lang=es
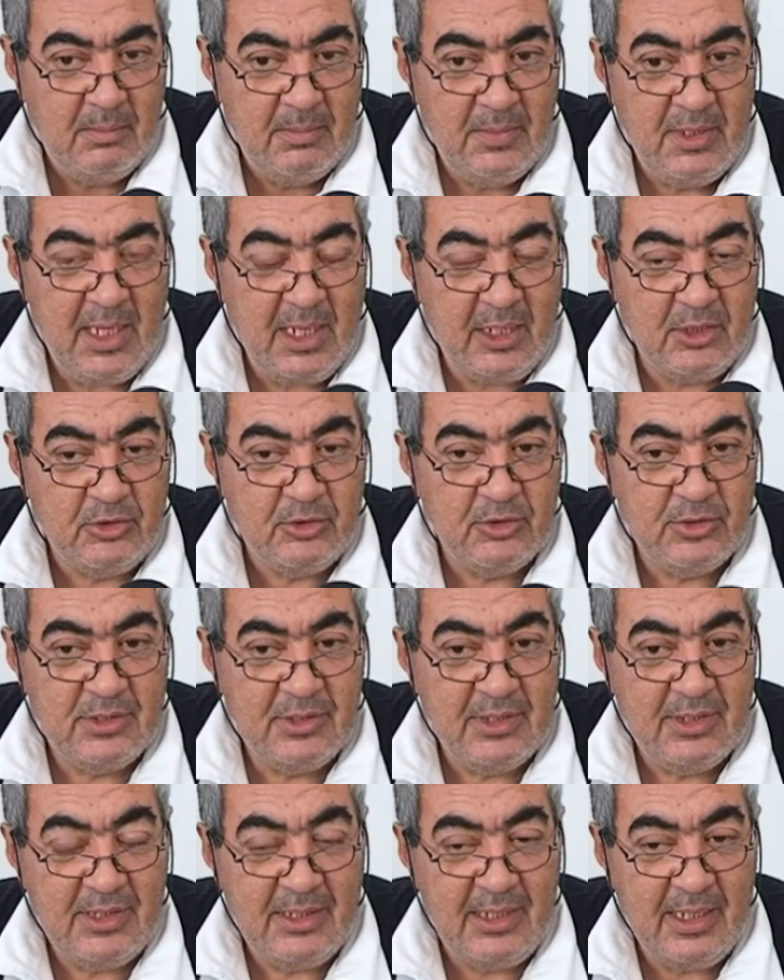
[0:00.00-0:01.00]
Mira, yo te
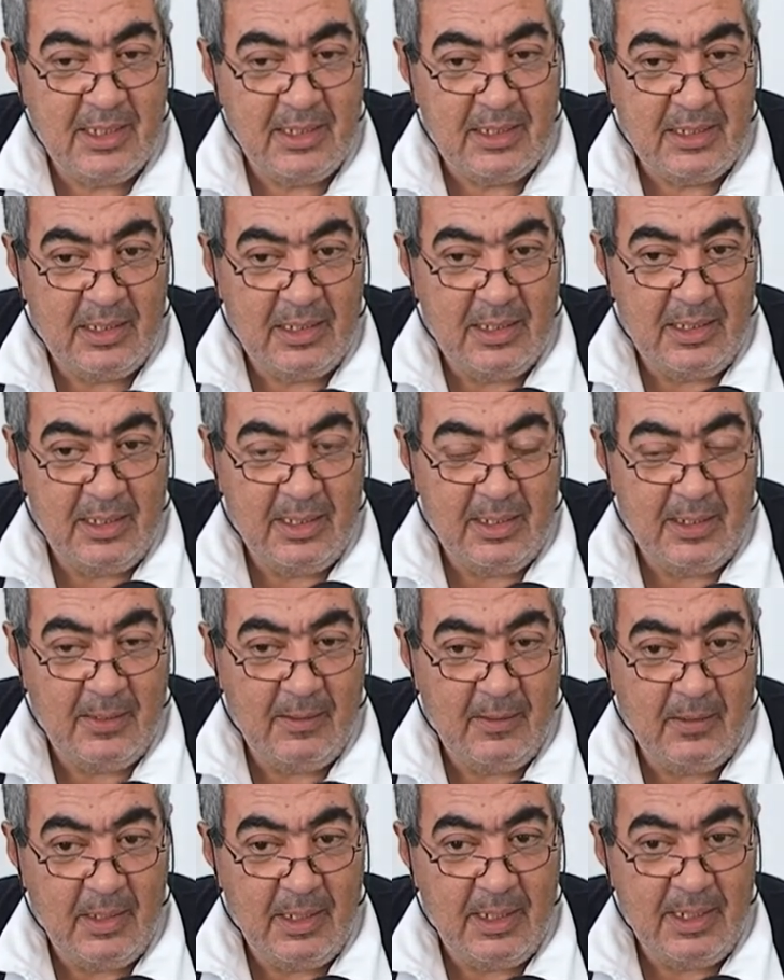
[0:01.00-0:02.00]
diría
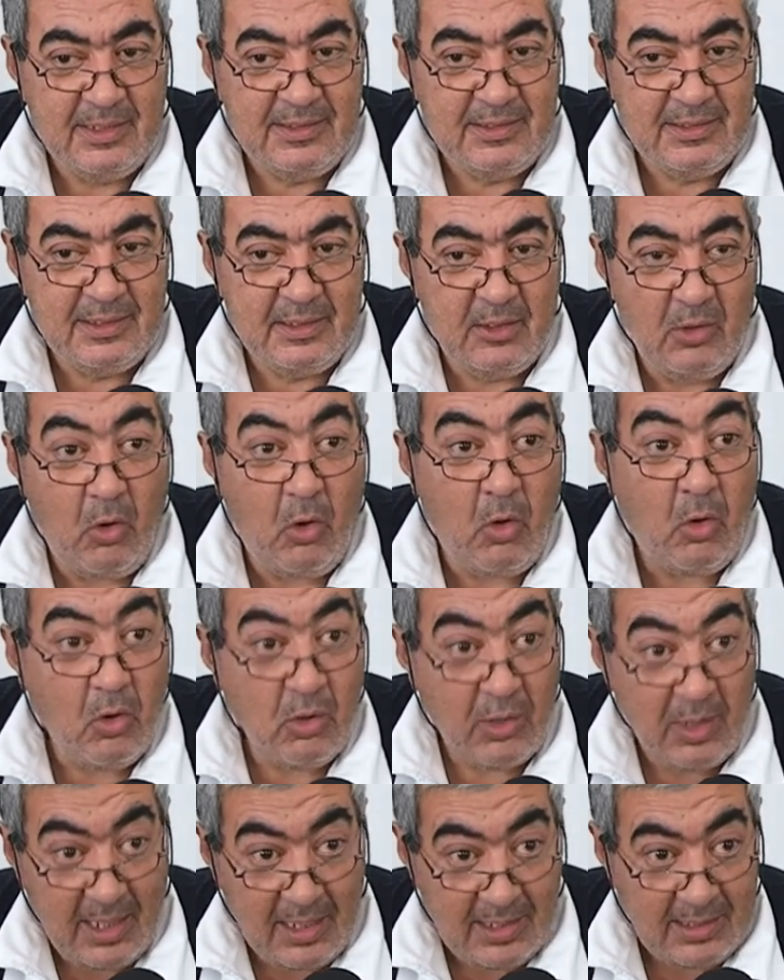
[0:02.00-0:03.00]
que, es decir,
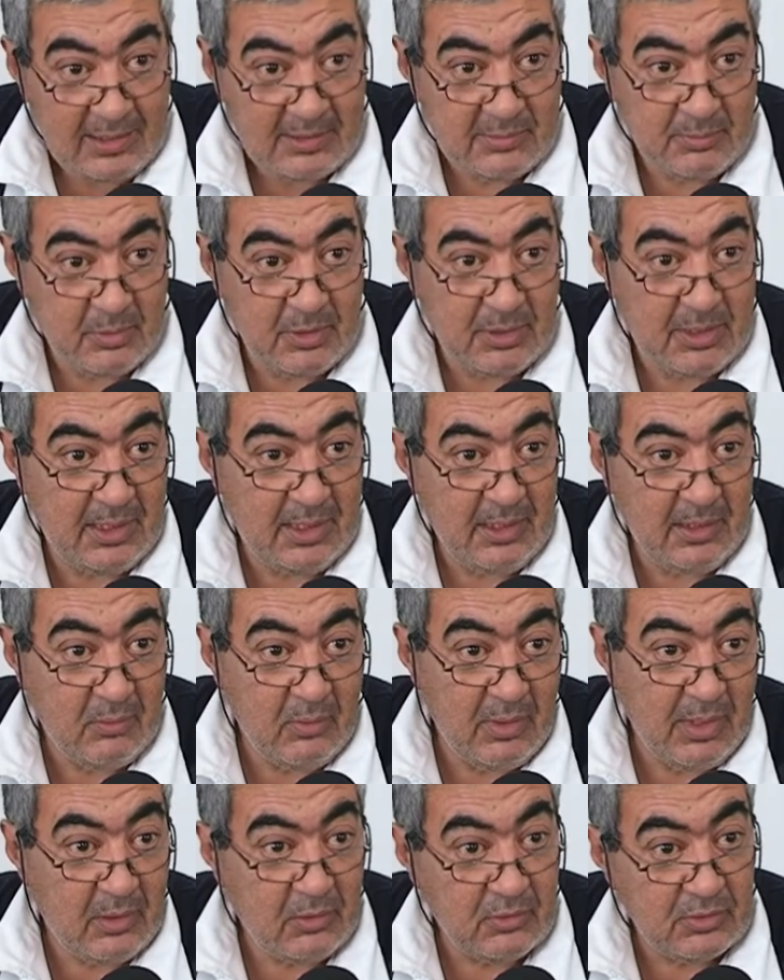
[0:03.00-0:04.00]
hogares, porque
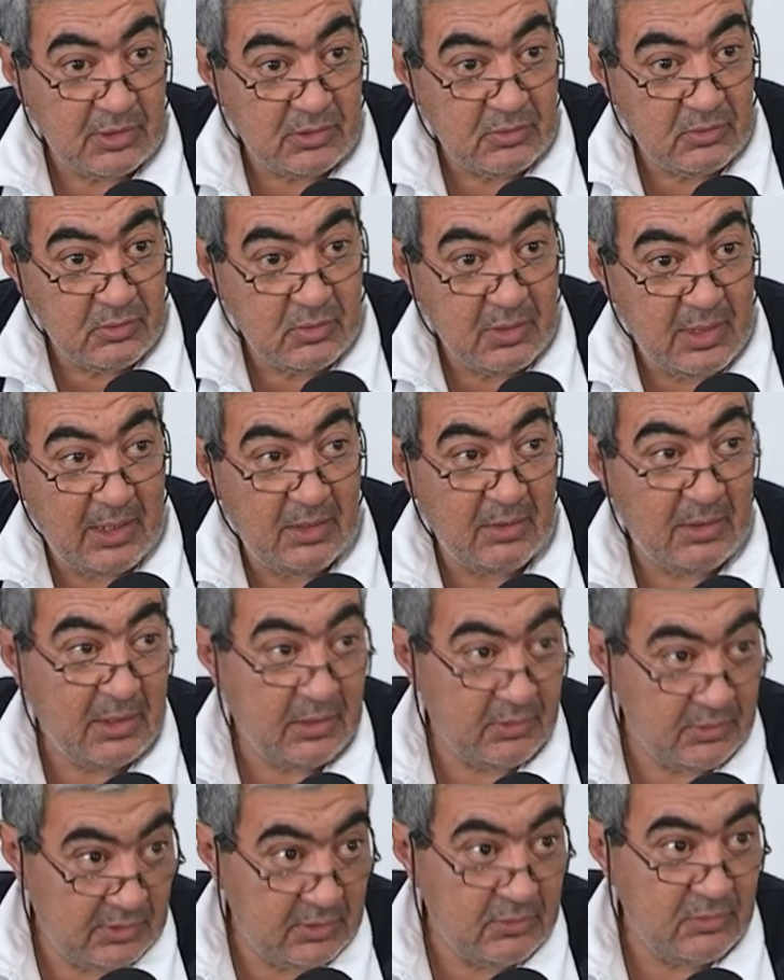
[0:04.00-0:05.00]
una cosa es un hogar y
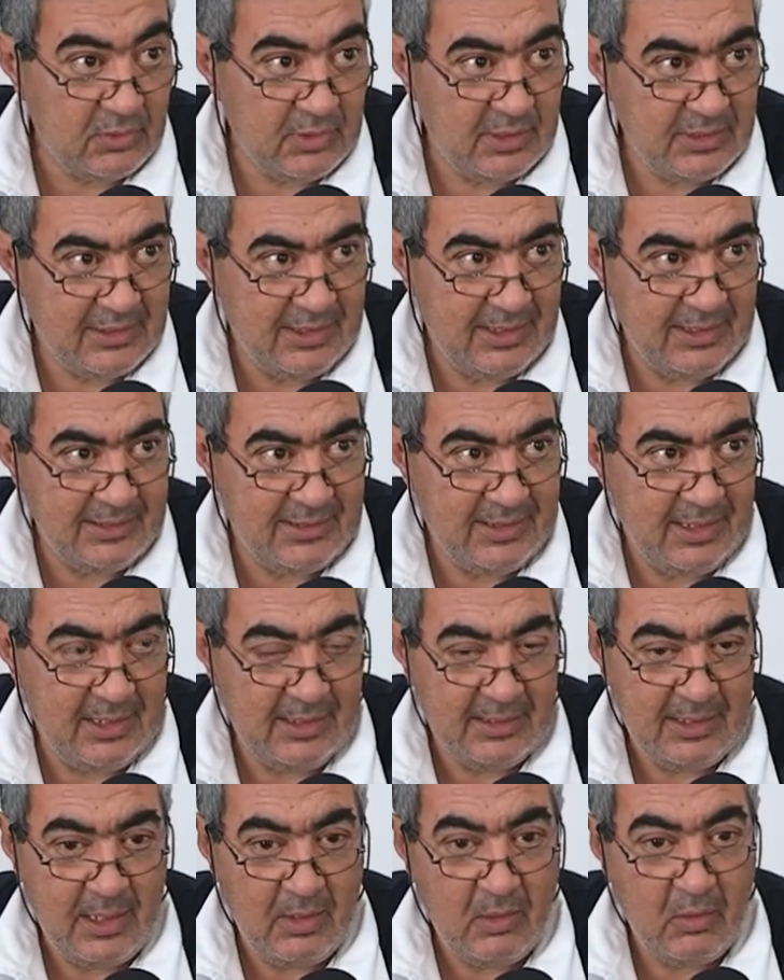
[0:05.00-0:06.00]
otra cosa es un residencia
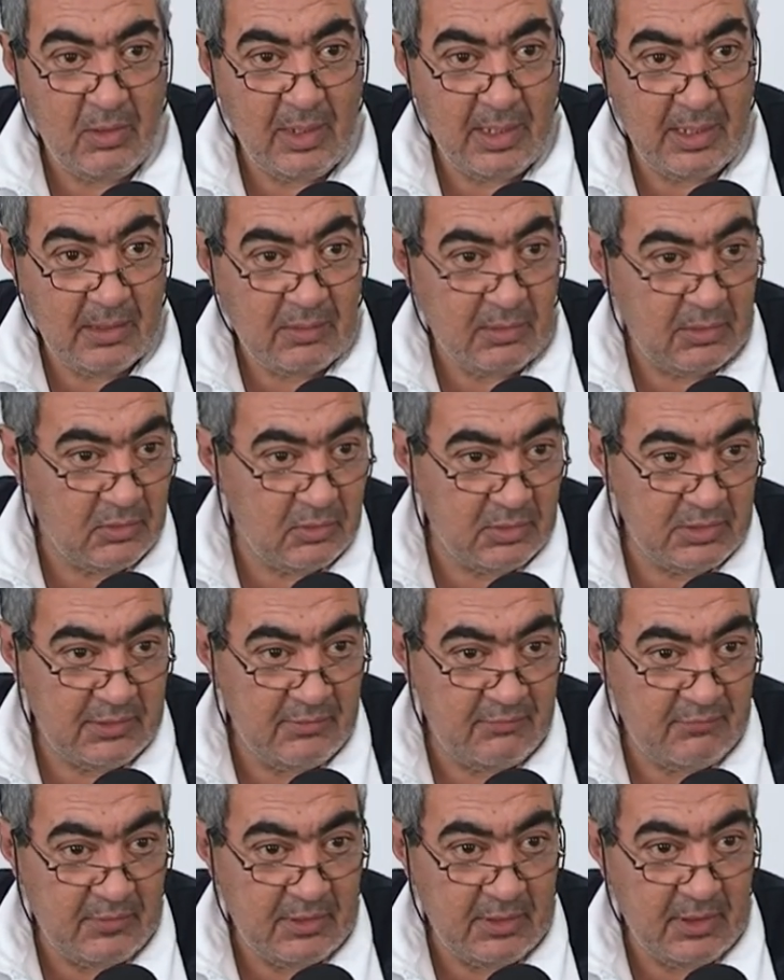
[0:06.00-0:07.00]
alta. Hogares cuando es
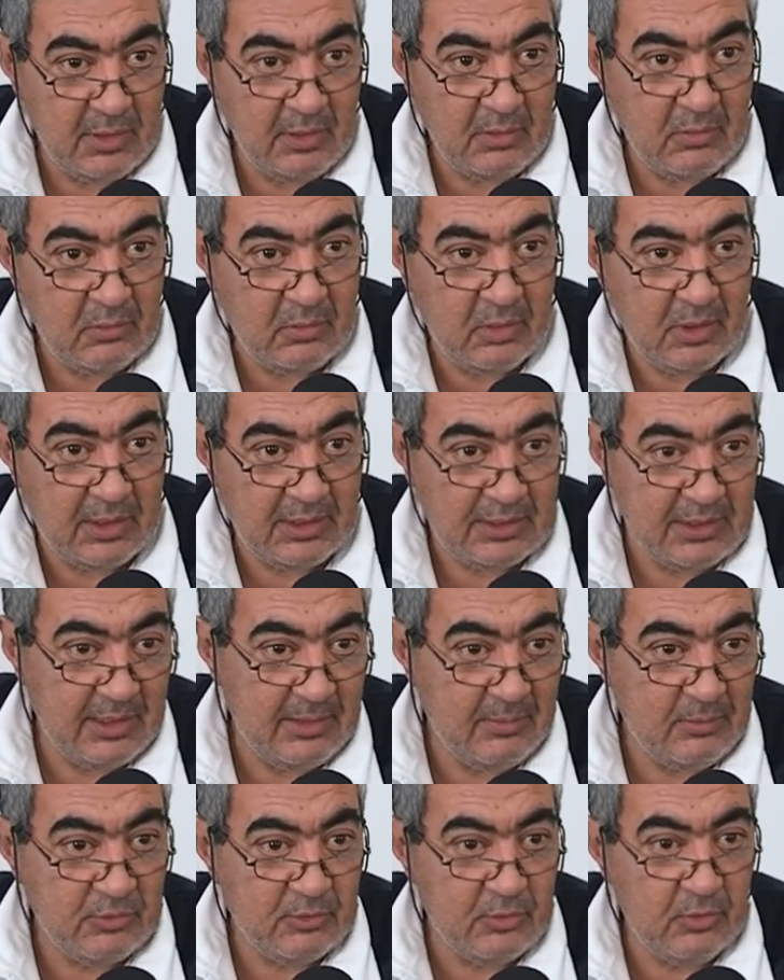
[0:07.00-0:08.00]
sin fines de lucro, acá
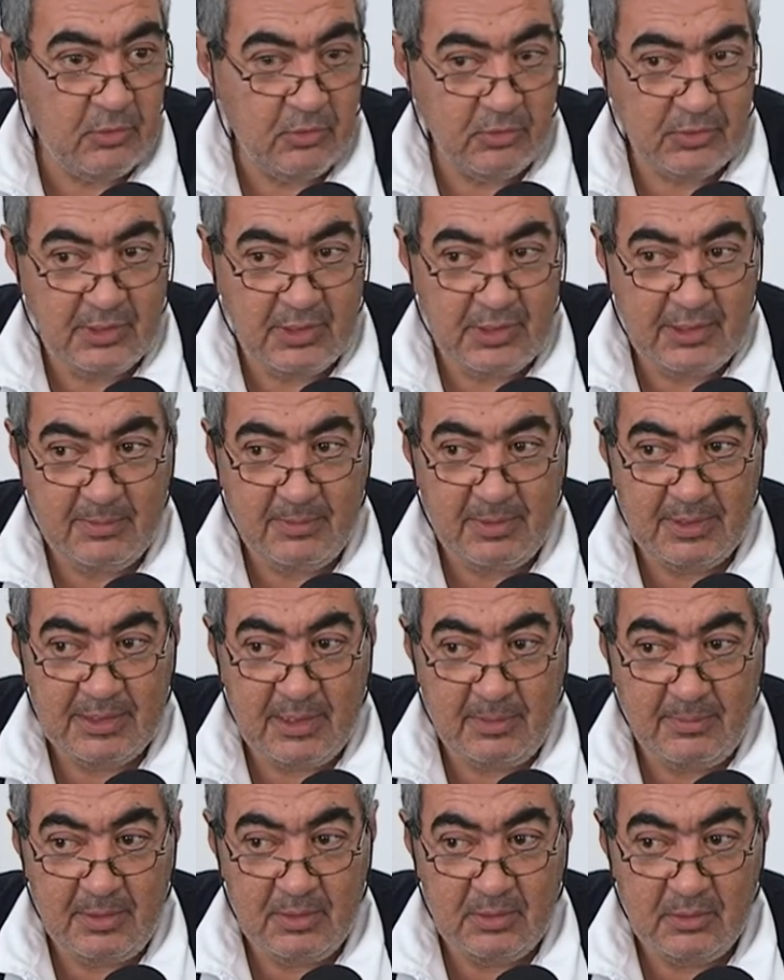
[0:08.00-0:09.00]
tenemos solo dos en el
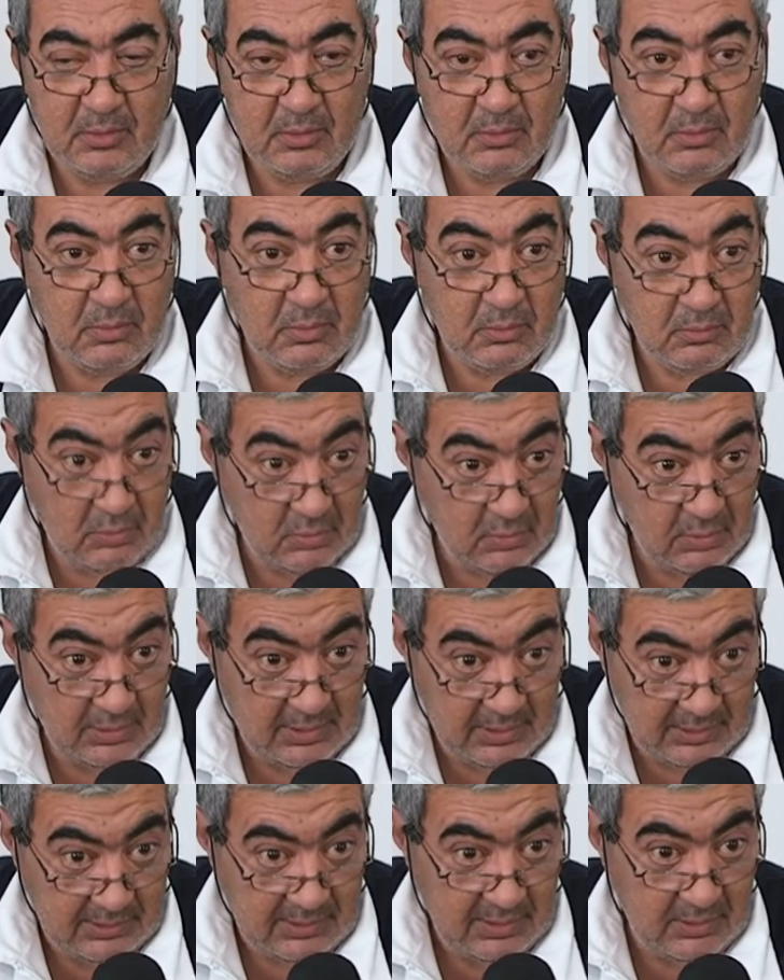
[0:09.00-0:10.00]
departamento,
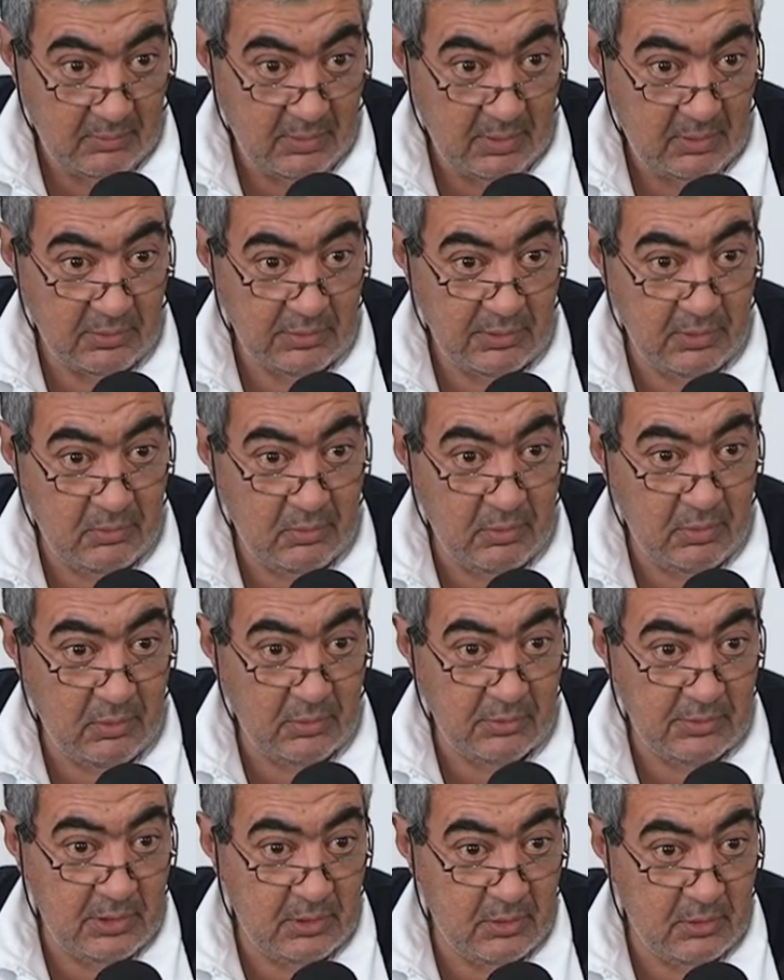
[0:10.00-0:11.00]
uno que es el Juan José
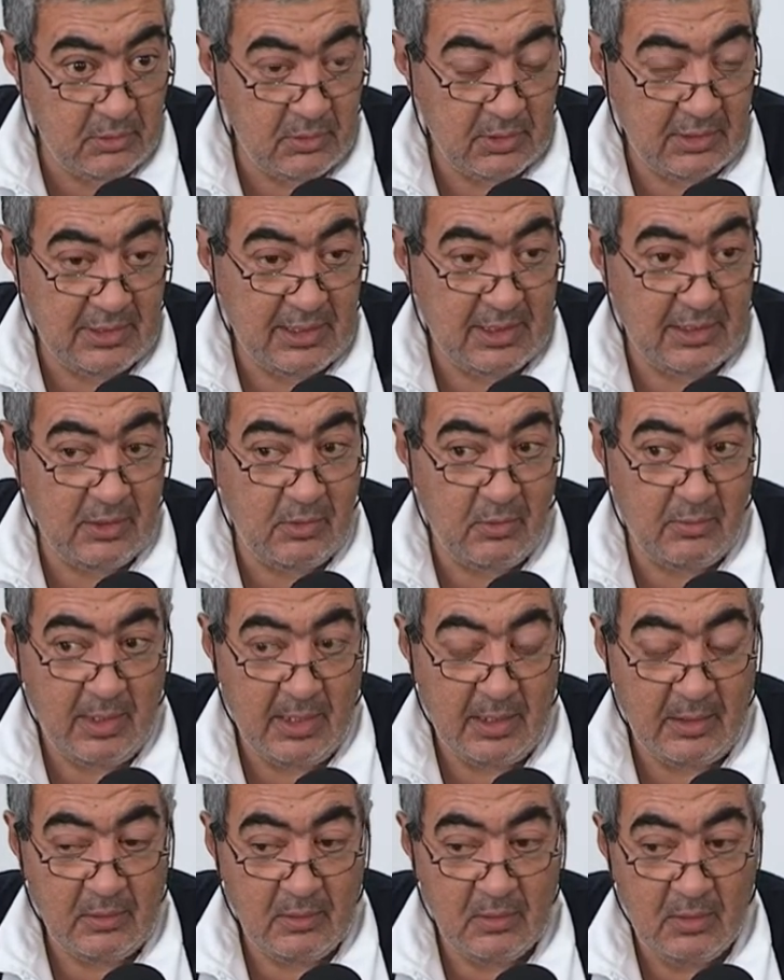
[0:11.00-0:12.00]
Burgos y el otro que está en Río
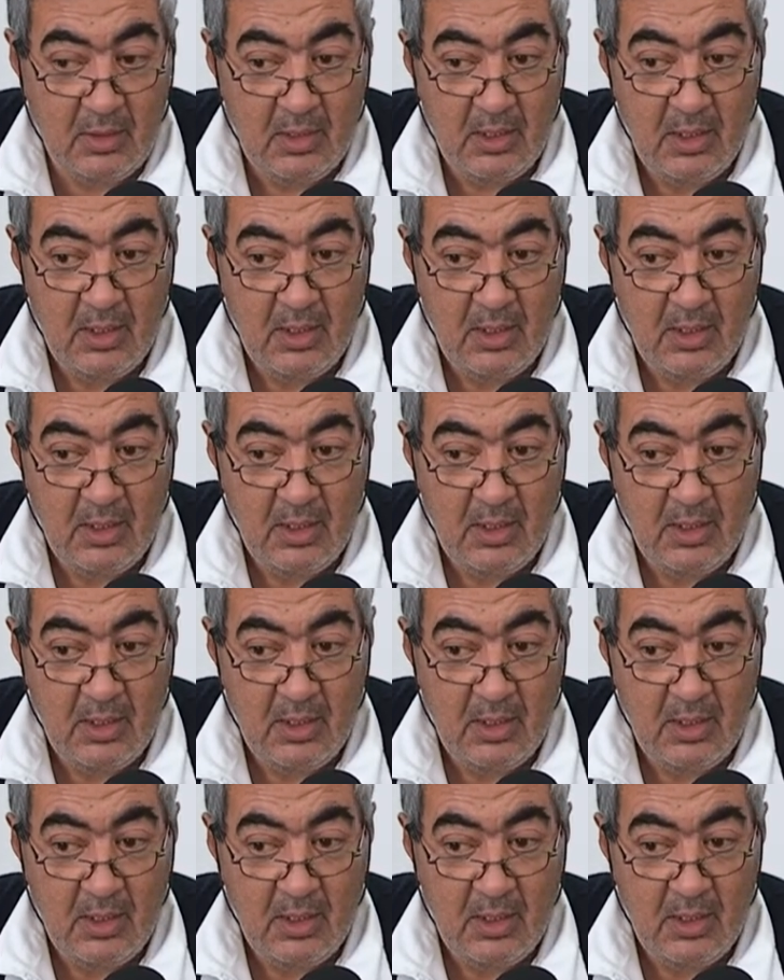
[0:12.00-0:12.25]
Branco.